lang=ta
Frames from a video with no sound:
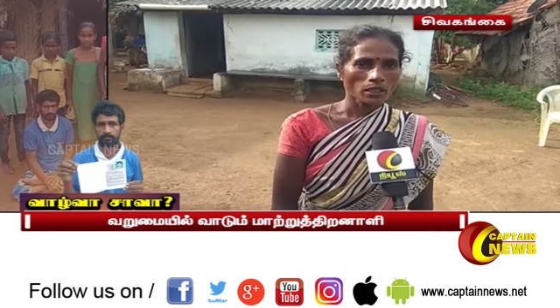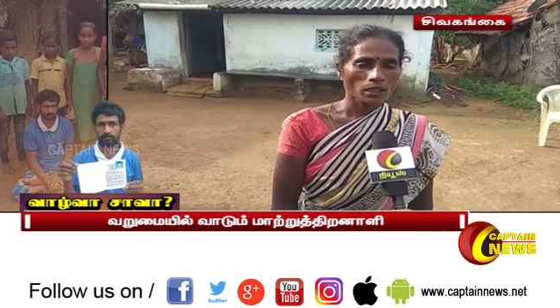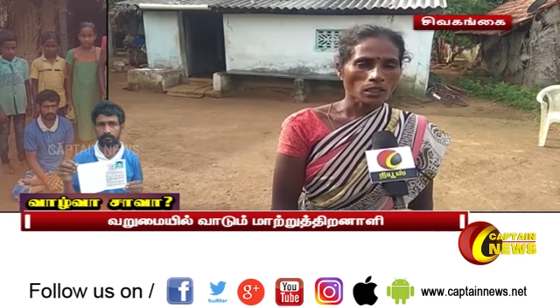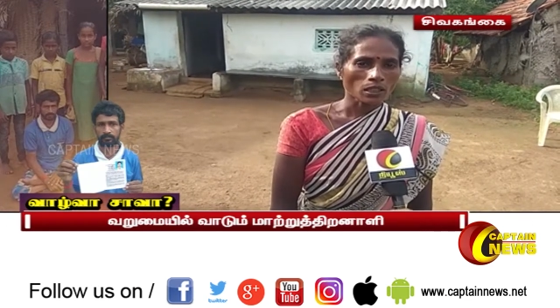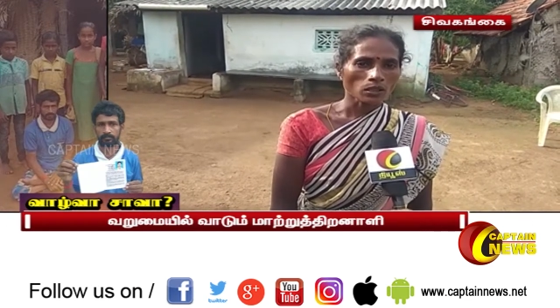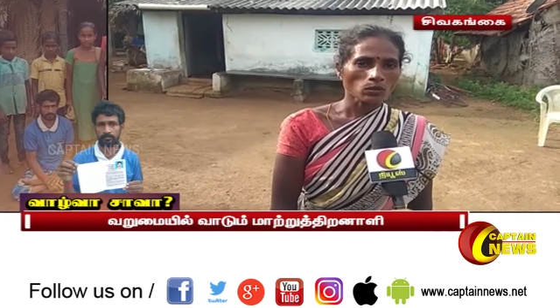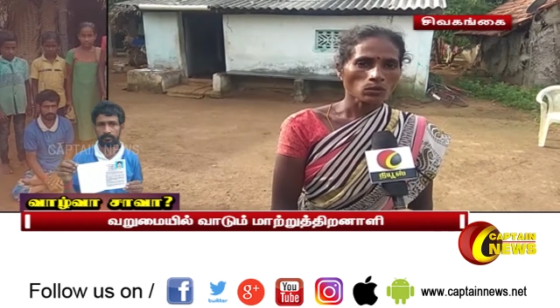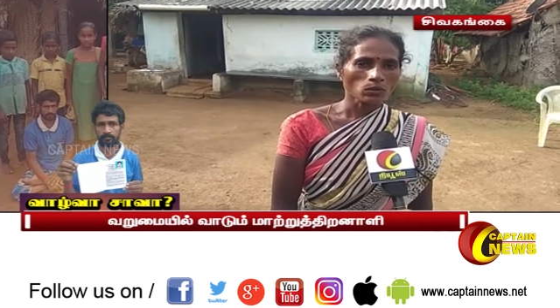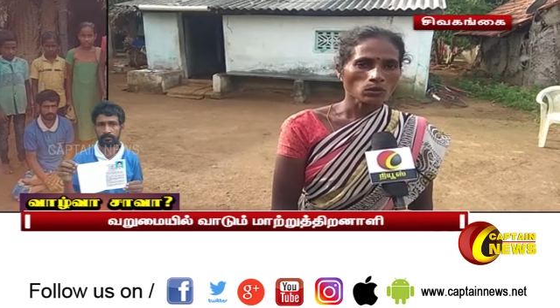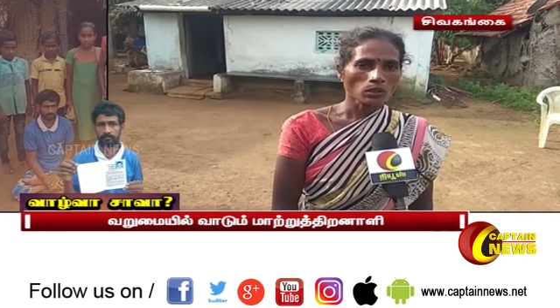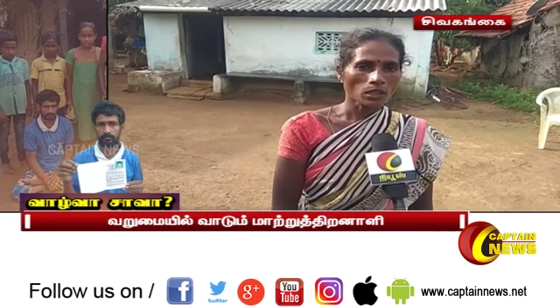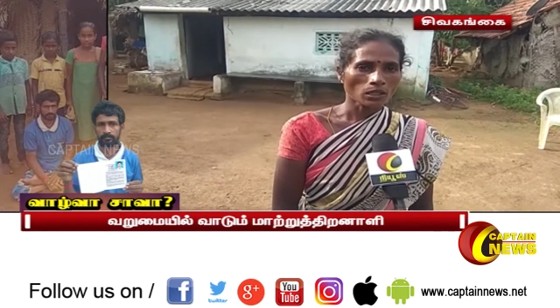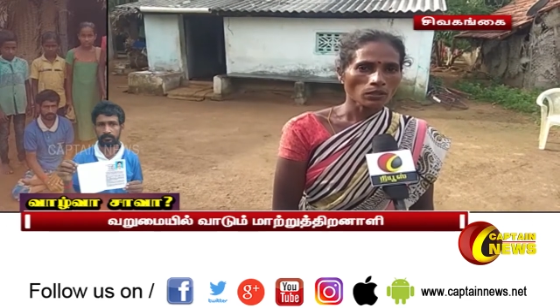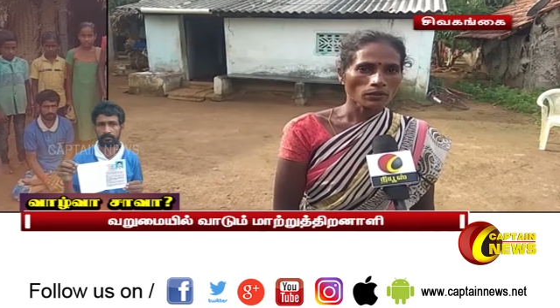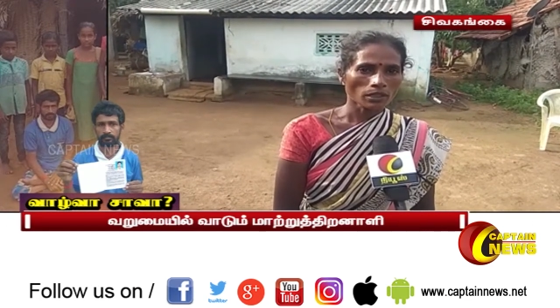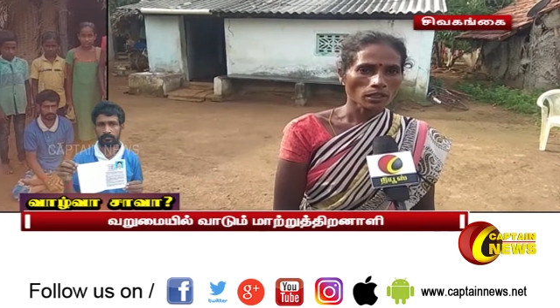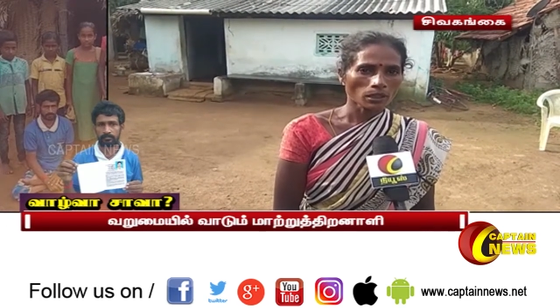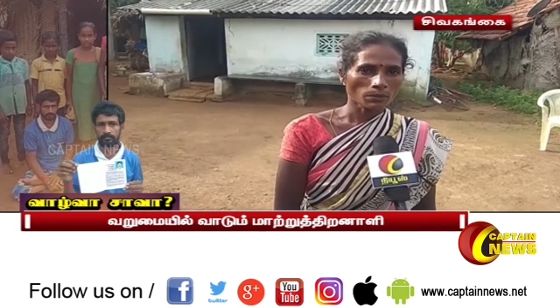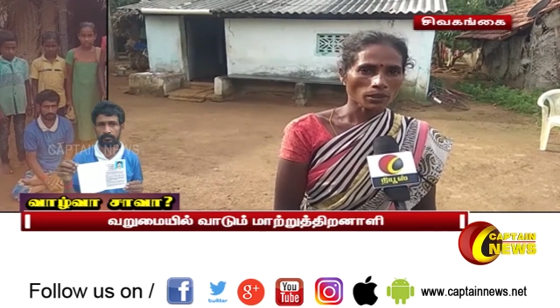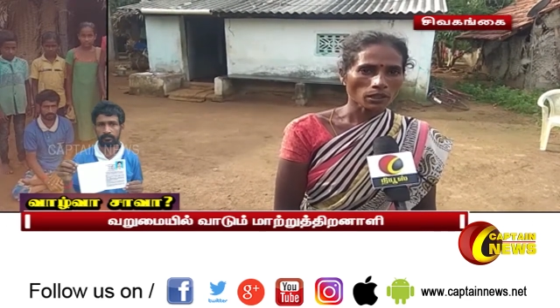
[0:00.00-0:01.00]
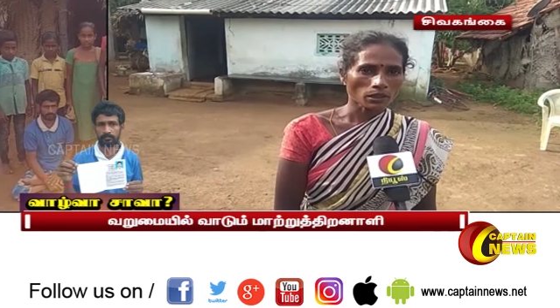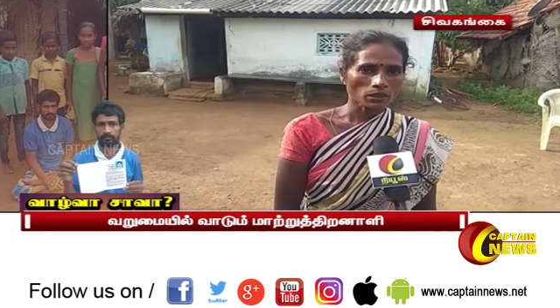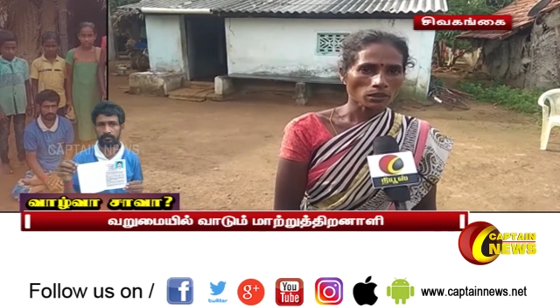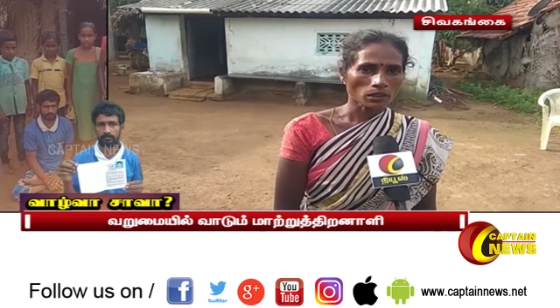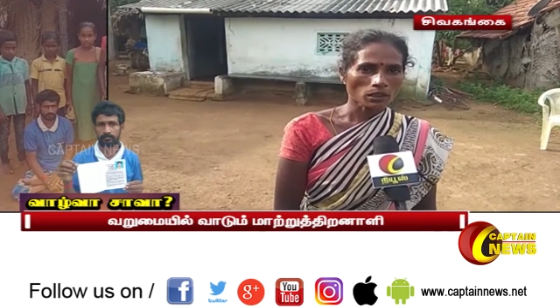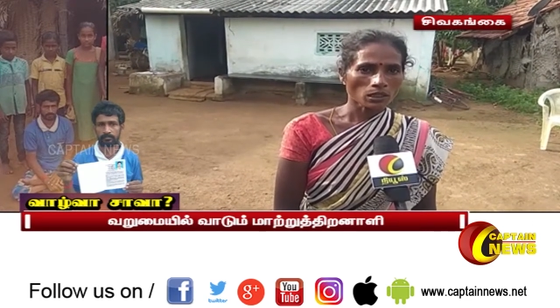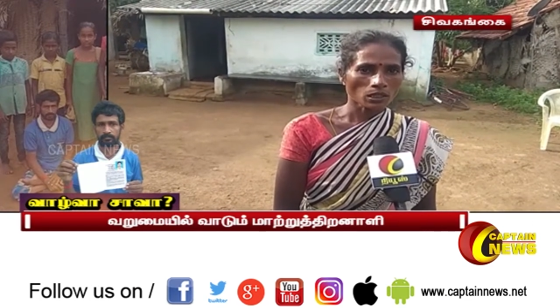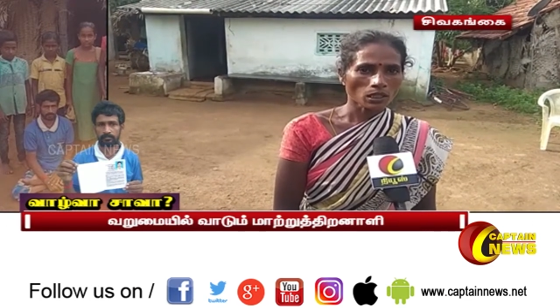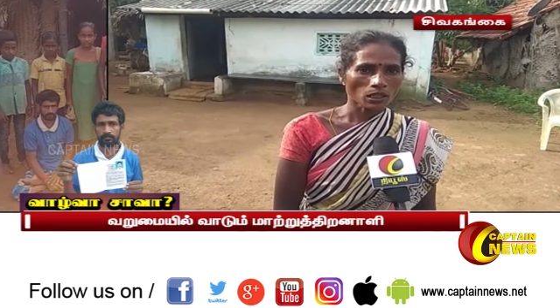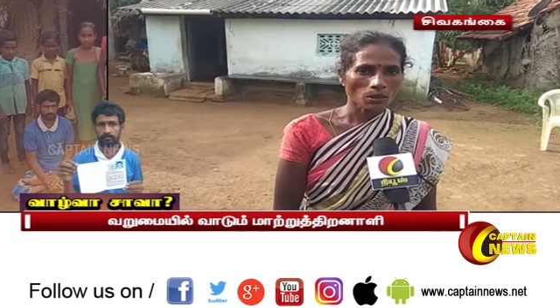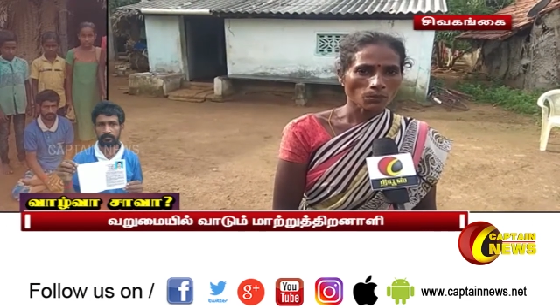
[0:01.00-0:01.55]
நான் நூறு நாள் வேலை பார்த்து தான்